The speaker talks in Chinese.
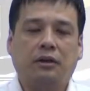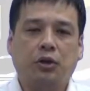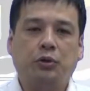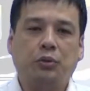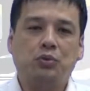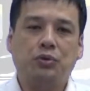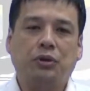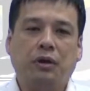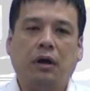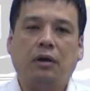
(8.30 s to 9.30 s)
各位同
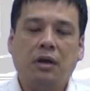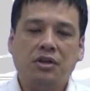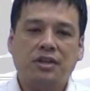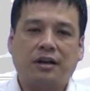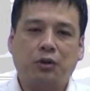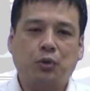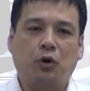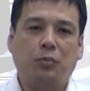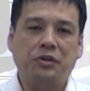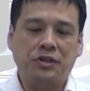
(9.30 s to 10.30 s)
学啊，上一段
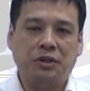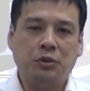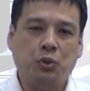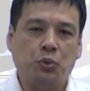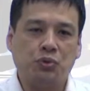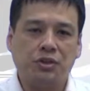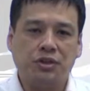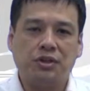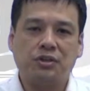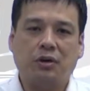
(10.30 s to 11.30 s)
我们已经跟同学
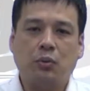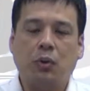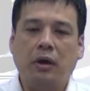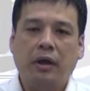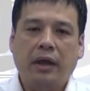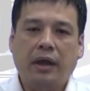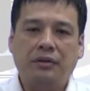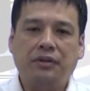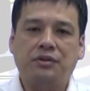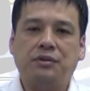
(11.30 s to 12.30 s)
介绍过
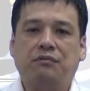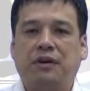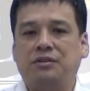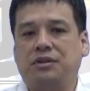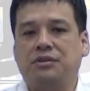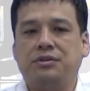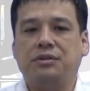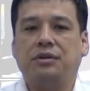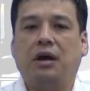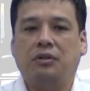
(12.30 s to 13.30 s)
Henderson 方程
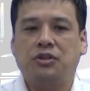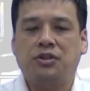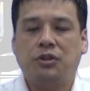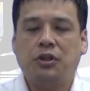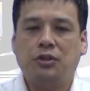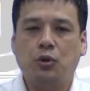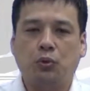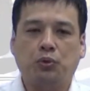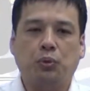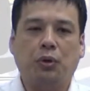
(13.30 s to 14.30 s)
式啊，其
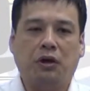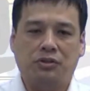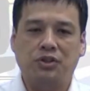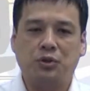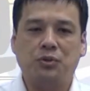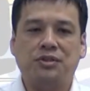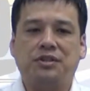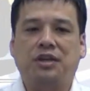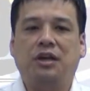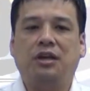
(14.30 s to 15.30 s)
用途啊其中之
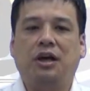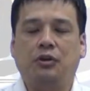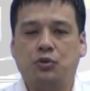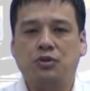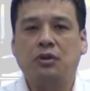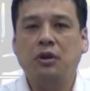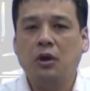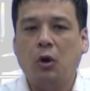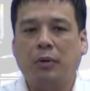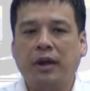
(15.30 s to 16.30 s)
一啊，就是
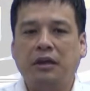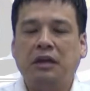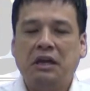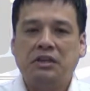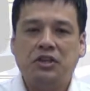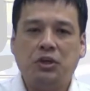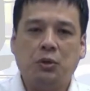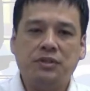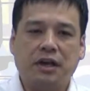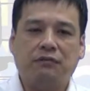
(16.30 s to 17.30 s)
我们可以借
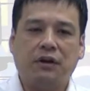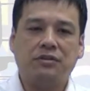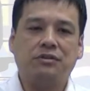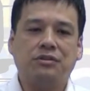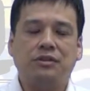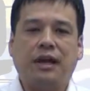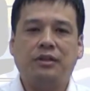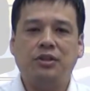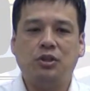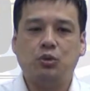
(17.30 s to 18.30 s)
由这个方程式来
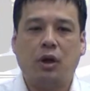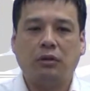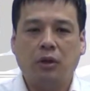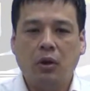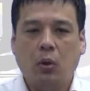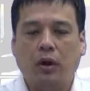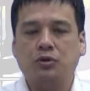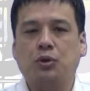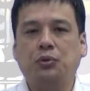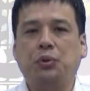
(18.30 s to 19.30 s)
计算缓
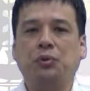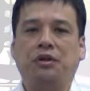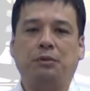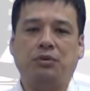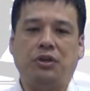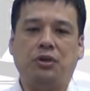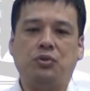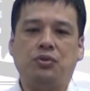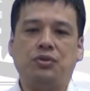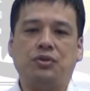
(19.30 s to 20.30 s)
冲容易的
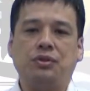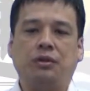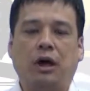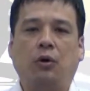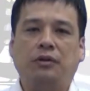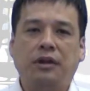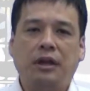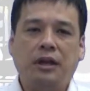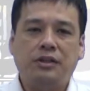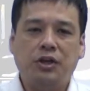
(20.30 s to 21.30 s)
pH 值，然后
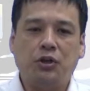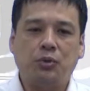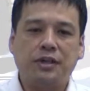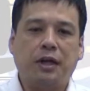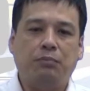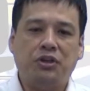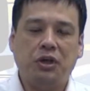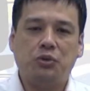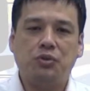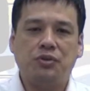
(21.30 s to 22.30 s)
借由这个
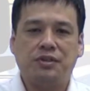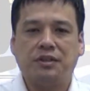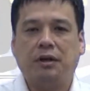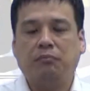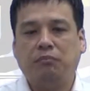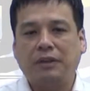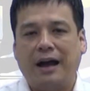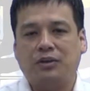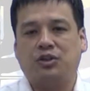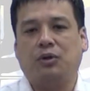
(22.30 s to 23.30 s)
pH 值的
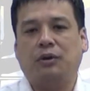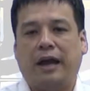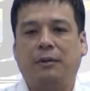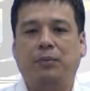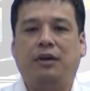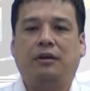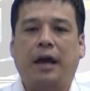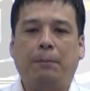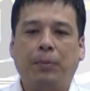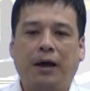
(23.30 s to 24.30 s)
大小改变
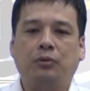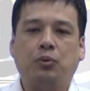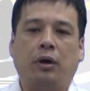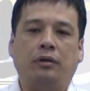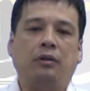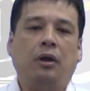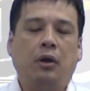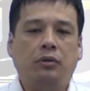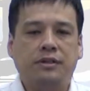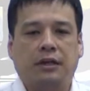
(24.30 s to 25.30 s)
来判断
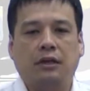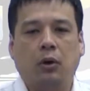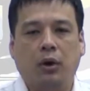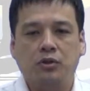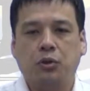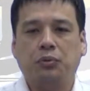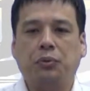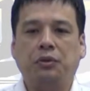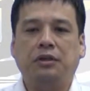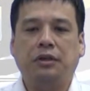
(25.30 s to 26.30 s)
这个缓冲
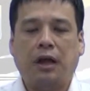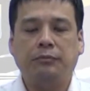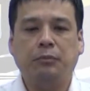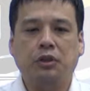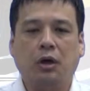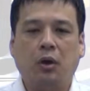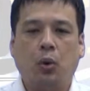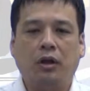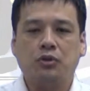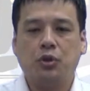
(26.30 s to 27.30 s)
容易的它们的
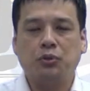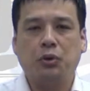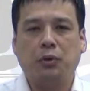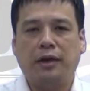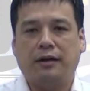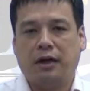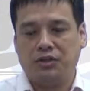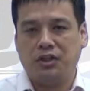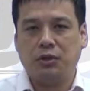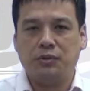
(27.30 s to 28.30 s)
缓冲容量啊，
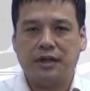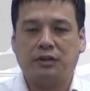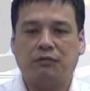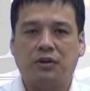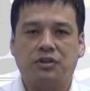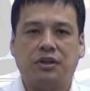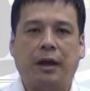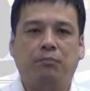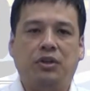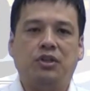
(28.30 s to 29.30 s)
借由这样的方式来
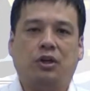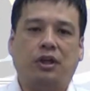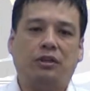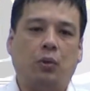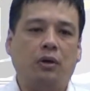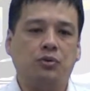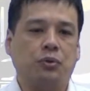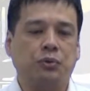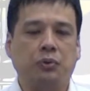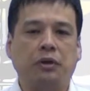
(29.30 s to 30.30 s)
比较它的缓
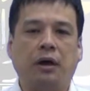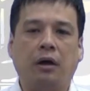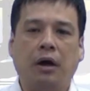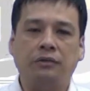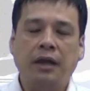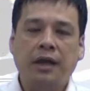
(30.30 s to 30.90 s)
冲容量啊。